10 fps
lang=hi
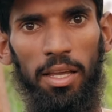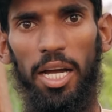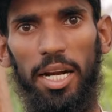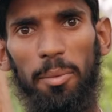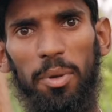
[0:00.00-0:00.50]

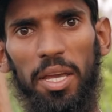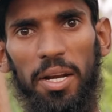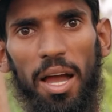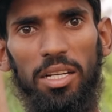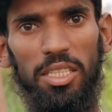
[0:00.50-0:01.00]
अगर हम
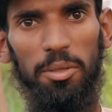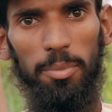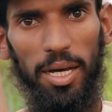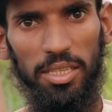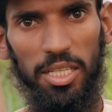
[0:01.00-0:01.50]
ईरान की
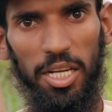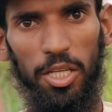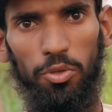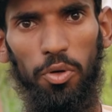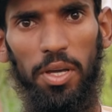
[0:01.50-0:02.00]
बात करें
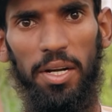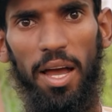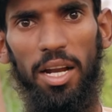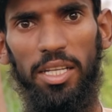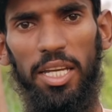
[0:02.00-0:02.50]
तो
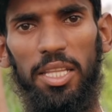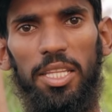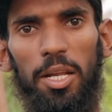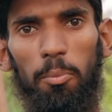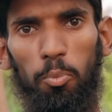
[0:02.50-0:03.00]
ईरान के
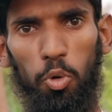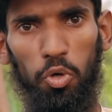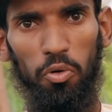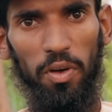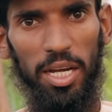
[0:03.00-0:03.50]
अंदर
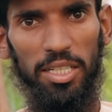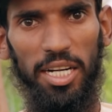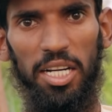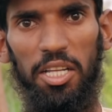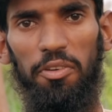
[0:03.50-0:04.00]
मोनोवेलेंट
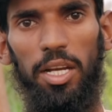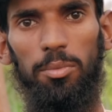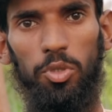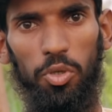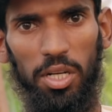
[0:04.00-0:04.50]
एंटीवेनम
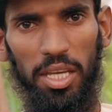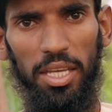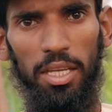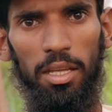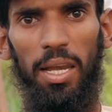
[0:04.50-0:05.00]
तो
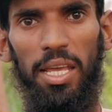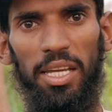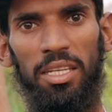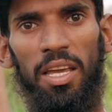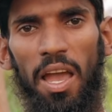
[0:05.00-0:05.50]
नहीं
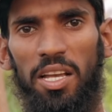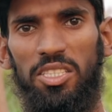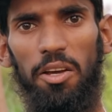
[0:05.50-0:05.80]
लेकिन हेक्स